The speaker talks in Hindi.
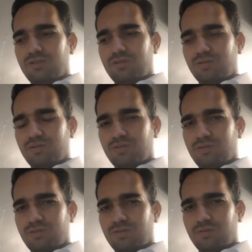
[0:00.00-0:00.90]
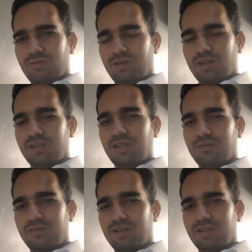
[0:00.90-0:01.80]
तो
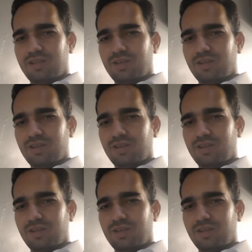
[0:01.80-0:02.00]
घनश्याम सर से